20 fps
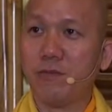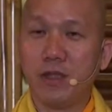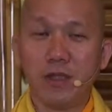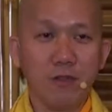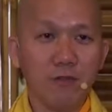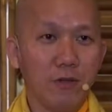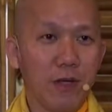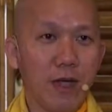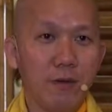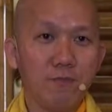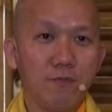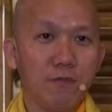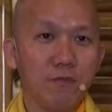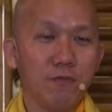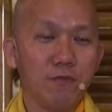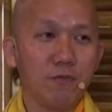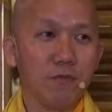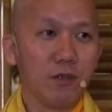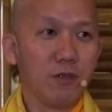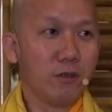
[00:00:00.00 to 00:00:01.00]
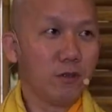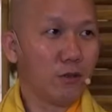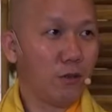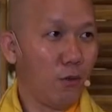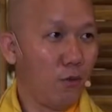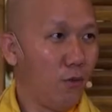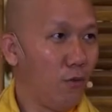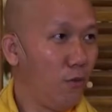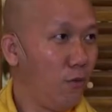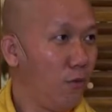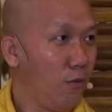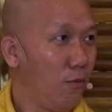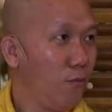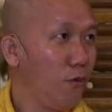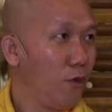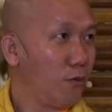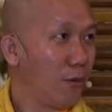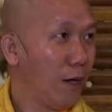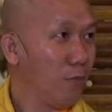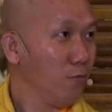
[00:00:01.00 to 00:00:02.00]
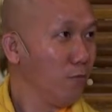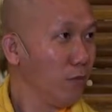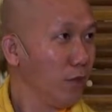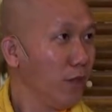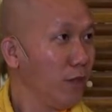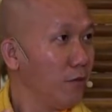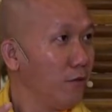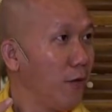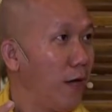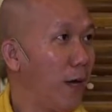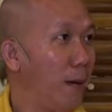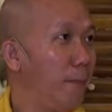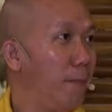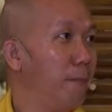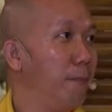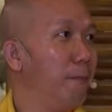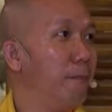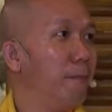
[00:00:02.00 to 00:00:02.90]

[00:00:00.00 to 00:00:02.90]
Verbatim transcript: thiện pháp tích tụ một đống thiện pháp